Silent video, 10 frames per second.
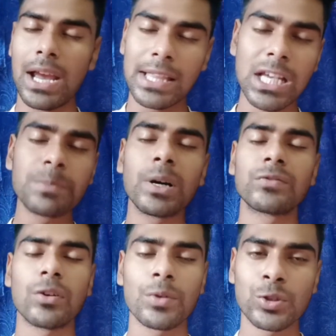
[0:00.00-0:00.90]
এদের
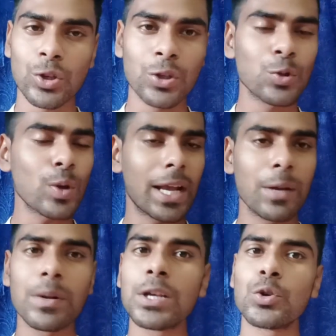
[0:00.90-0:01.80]
পারফরমেন্সও কিন্তু
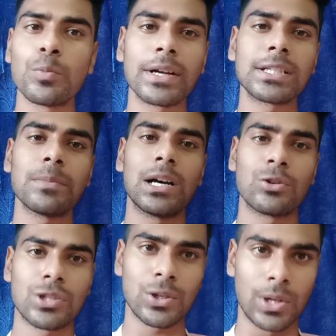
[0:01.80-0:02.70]
একেবারেই খুব একটা ভালো
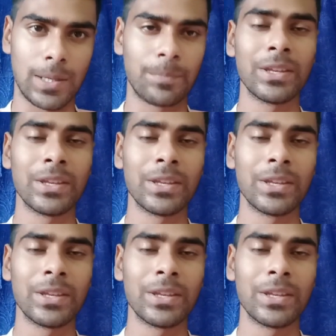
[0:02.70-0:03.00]
ছিল না